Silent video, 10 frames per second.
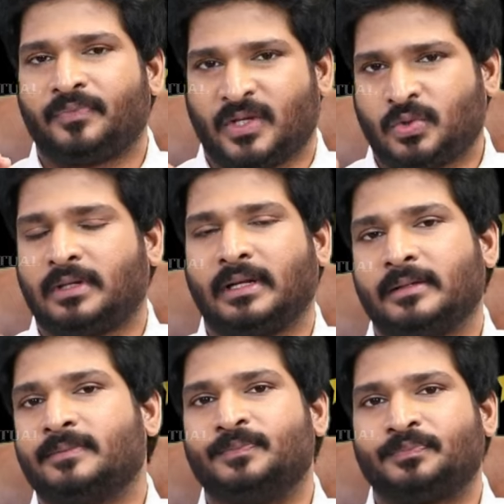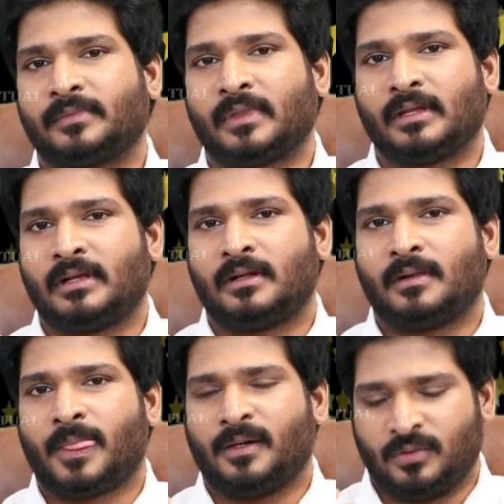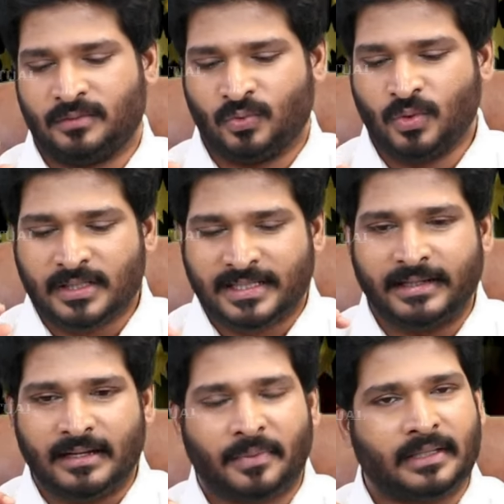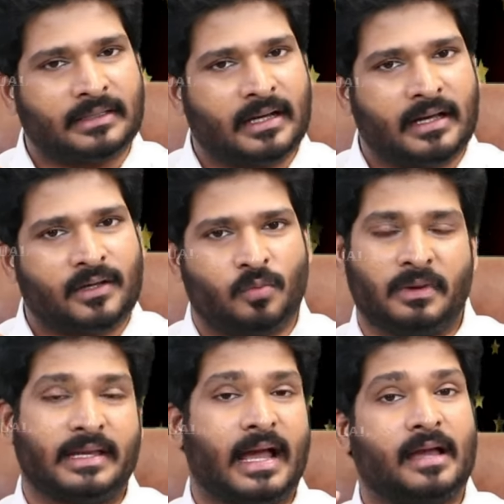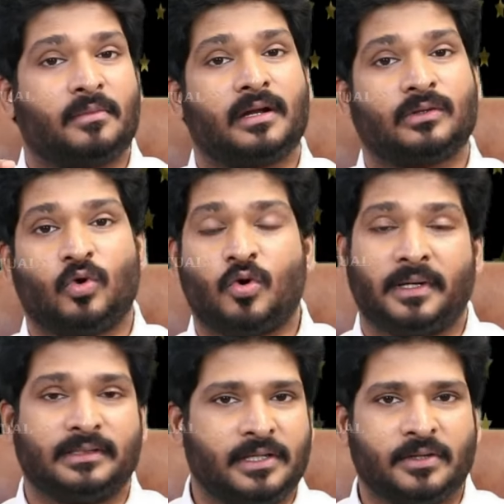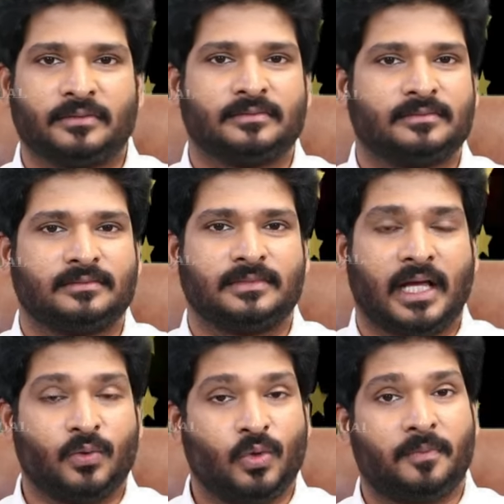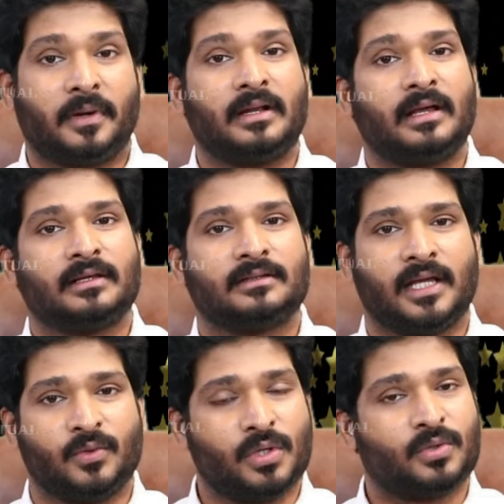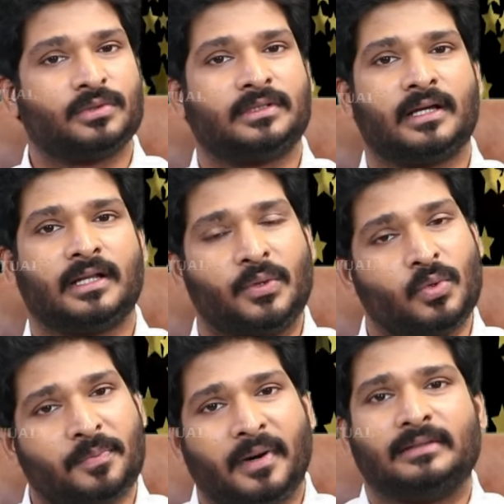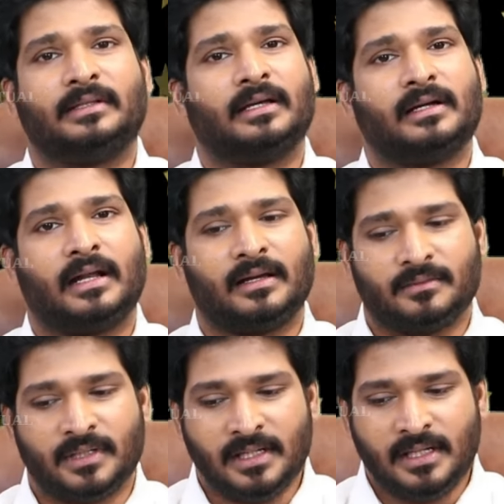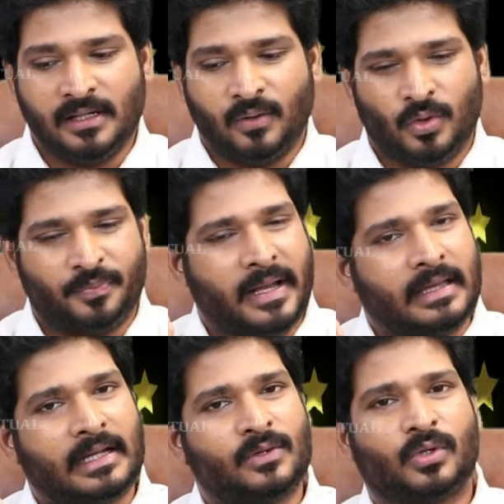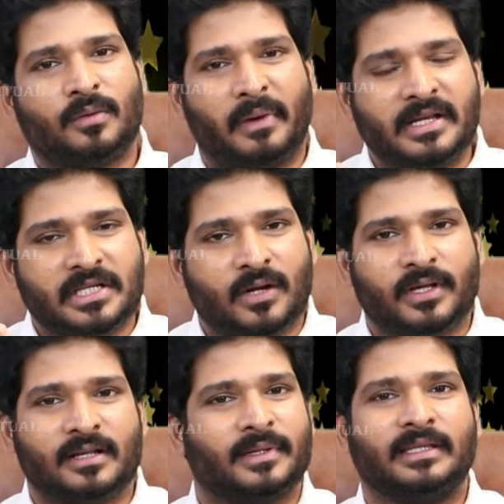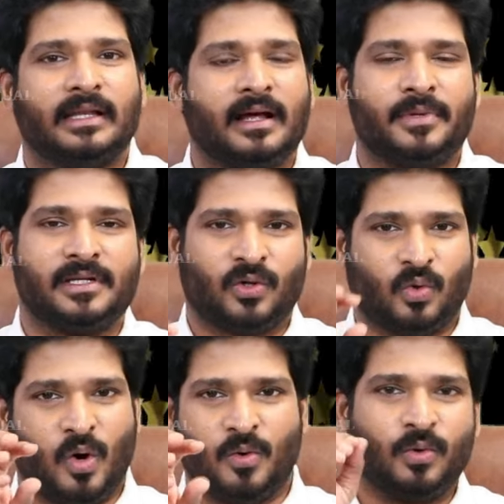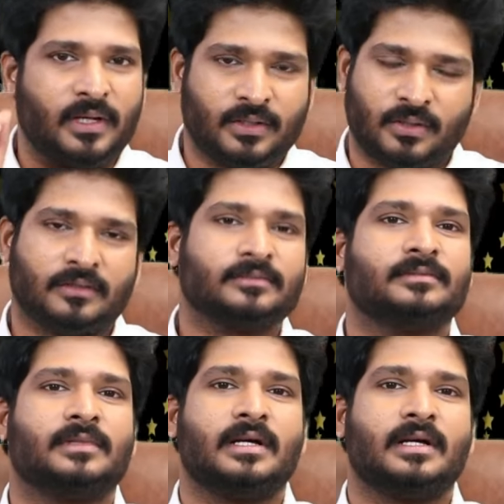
நான் சொல்கிறேன் உங்கள் சைடில் பார்த்தா ரொம்ப நியாயமான கோபமாக தெரியும் நான் இவ்வளோ பண்ணேன் நான் இவ்வளோ கொடுத்தேன் நான் இவ்வளோ பார்த்தேன் ஆனால் ஒரு பேரளவு கூட மனுஷனாக கூட என்னை மதிக்கலை அப்படின்ற கோபம் உங்களுக்கு இருக்கும்